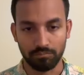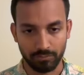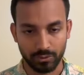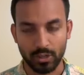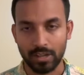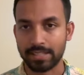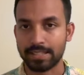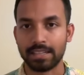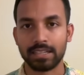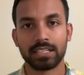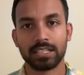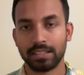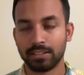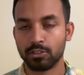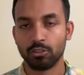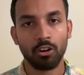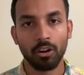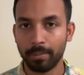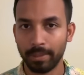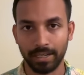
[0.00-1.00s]
ট্রানজ্যাকশানস
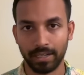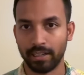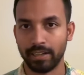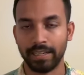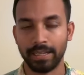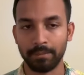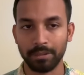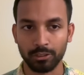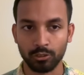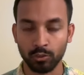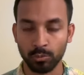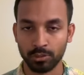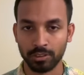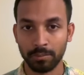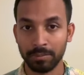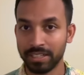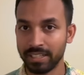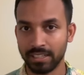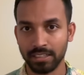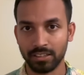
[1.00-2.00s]
হবে না এই বাস্তবতা
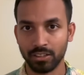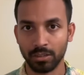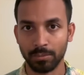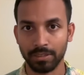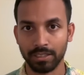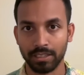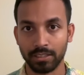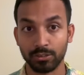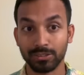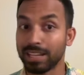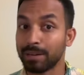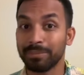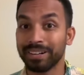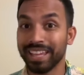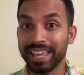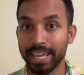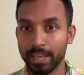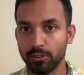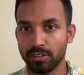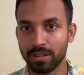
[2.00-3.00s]
মেনে নিতে হবে কিন্তু তার মানে
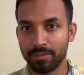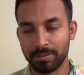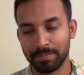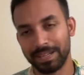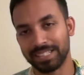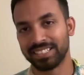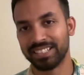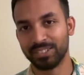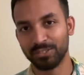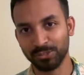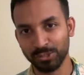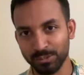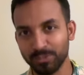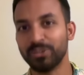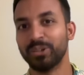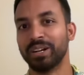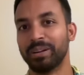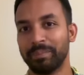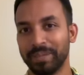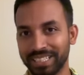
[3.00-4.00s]
এও না আবার পাছাটা উদুম
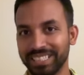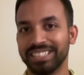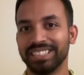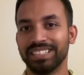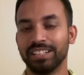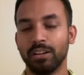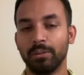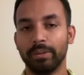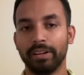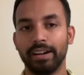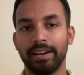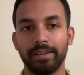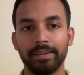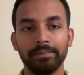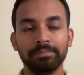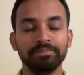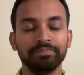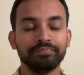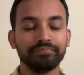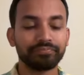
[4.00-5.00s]
করে পেতে দিতে হবে রাইট
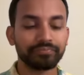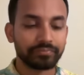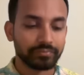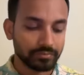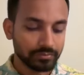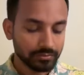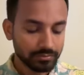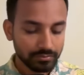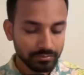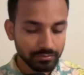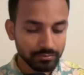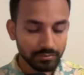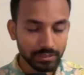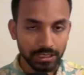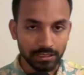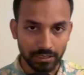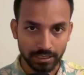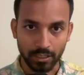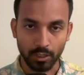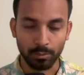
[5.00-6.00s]

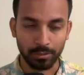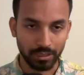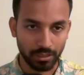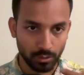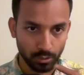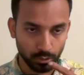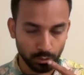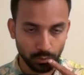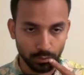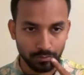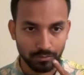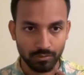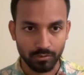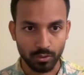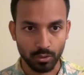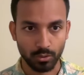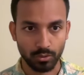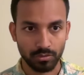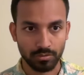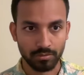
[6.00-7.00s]
যেটা আওয়ামী লীগ করতো
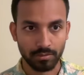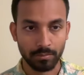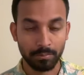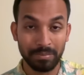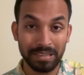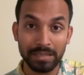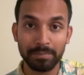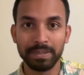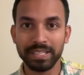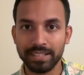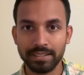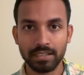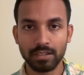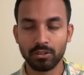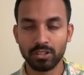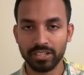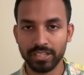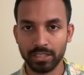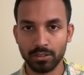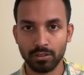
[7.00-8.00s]
সো বিএনপি যেটা
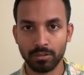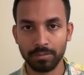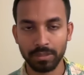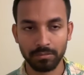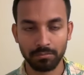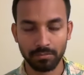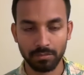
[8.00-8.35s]
করে সেটাও আমি